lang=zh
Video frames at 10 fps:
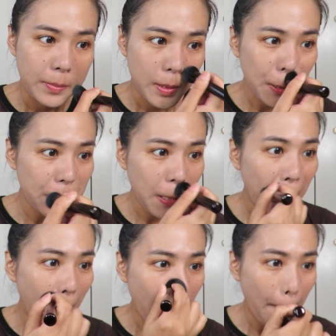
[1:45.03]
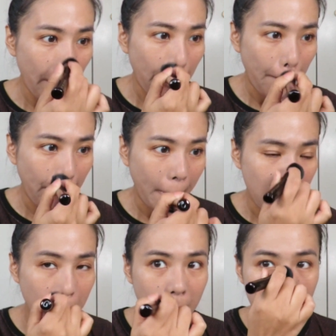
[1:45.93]
这个色号
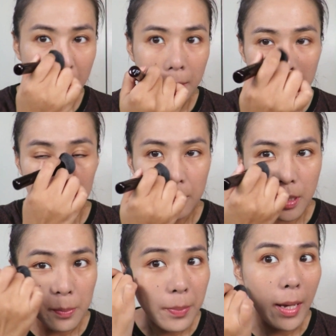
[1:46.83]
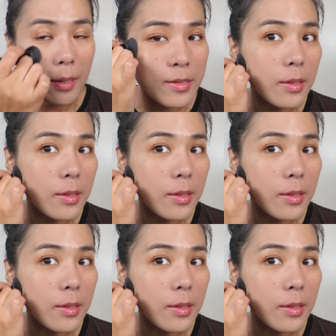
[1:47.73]
有点白啊，